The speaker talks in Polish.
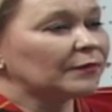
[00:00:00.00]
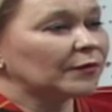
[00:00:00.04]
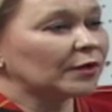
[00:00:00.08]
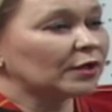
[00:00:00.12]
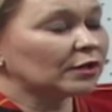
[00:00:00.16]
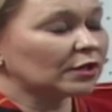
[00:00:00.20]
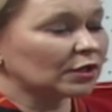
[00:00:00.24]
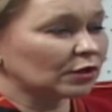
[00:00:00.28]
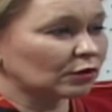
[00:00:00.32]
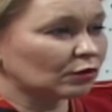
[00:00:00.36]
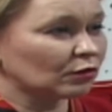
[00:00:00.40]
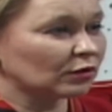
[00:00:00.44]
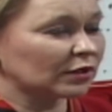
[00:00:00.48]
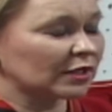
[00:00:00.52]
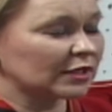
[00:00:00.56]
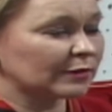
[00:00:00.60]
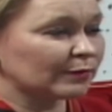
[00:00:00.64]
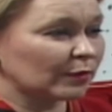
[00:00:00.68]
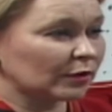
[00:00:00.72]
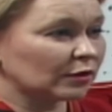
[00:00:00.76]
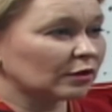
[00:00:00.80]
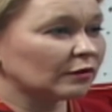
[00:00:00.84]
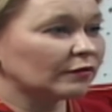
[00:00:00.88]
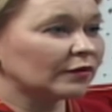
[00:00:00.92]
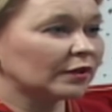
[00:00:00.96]
e, rynku
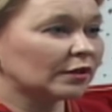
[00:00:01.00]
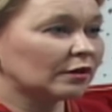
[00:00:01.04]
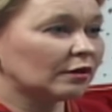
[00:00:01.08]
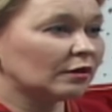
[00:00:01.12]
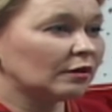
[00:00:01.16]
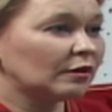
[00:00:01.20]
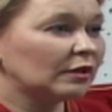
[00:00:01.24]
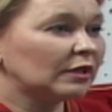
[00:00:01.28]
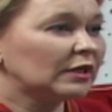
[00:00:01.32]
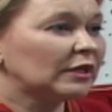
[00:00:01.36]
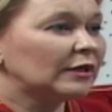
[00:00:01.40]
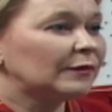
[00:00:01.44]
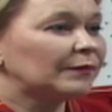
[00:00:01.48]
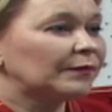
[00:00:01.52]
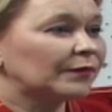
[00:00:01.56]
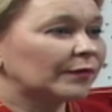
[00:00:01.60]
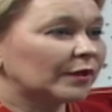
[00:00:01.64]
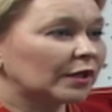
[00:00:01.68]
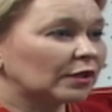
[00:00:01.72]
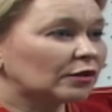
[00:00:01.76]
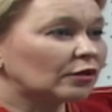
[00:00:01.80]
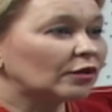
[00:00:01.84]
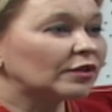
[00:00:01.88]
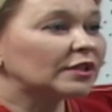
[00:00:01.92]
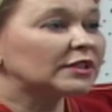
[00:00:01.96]
transportowego,
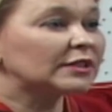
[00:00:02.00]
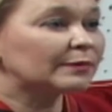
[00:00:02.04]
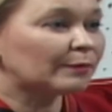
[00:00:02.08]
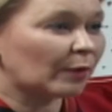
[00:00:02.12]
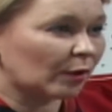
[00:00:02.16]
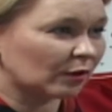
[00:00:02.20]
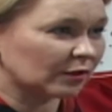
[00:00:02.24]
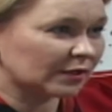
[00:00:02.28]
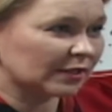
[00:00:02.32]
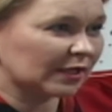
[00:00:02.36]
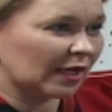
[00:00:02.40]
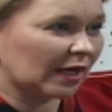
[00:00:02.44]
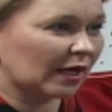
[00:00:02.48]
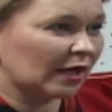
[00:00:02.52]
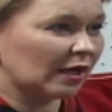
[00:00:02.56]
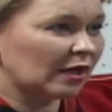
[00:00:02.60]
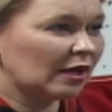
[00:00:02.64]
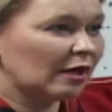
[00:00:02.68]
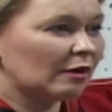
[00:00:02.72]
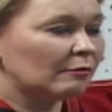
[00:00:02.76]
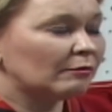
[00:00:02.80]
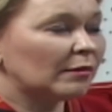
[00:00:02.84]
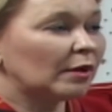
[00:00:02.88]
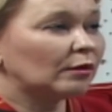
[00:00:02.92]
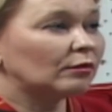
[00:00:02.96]
to jest Polska.
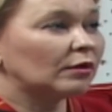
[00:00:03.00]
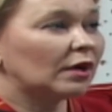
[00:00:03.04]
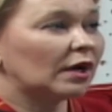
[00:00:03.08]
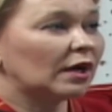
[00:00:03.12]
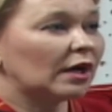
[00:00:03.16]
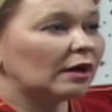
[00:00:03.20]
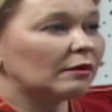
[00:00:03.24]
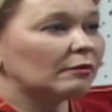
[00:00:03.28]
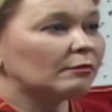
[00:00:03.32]
Ale no, ona,